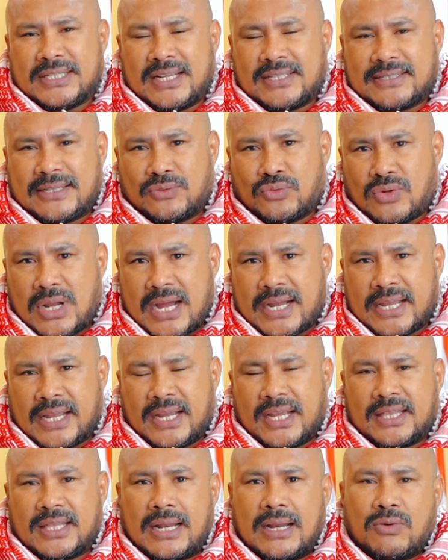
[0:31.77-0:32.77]
salah satu langkah
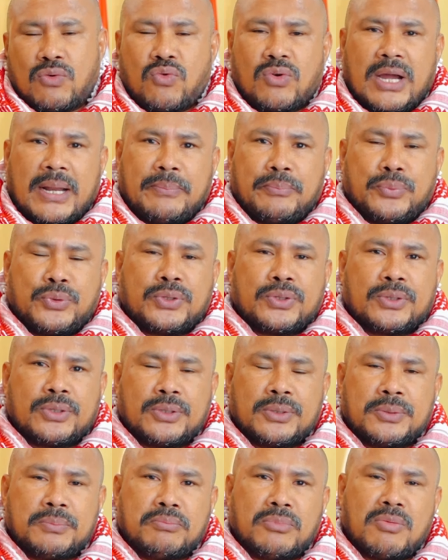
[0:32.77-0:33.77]
yang kita lakukan pun
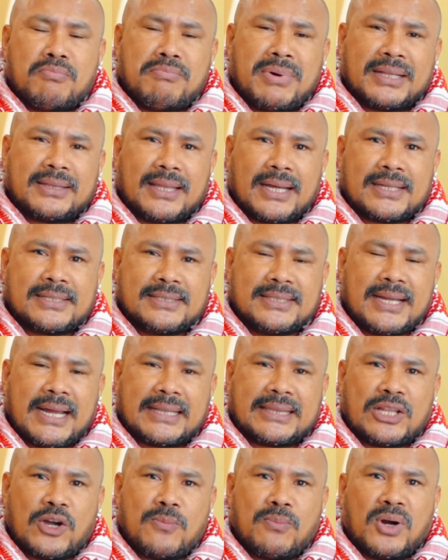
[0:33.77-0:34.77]
membatasi
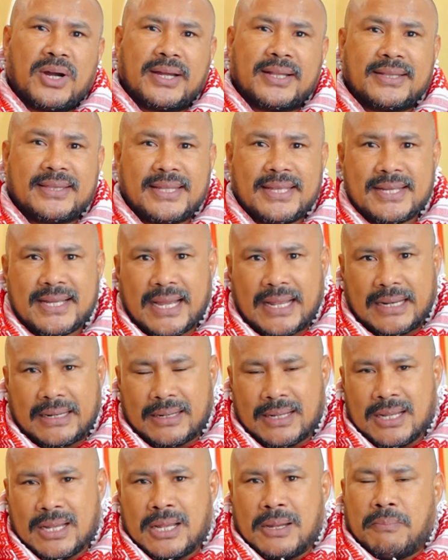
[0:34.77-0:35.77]
atau menghentikan
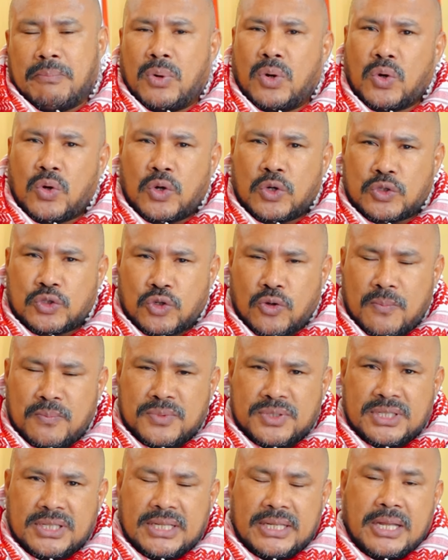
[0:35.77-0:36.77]

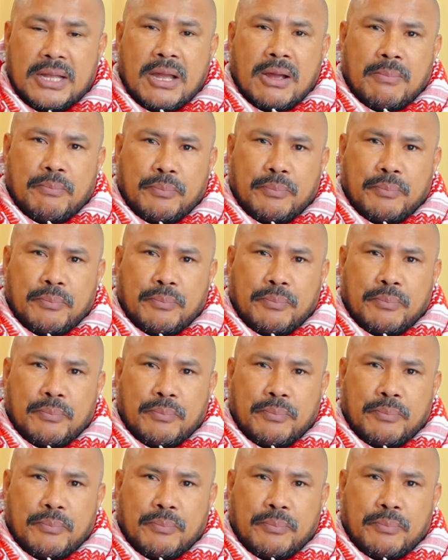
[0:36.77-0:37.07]
mengkonsumsi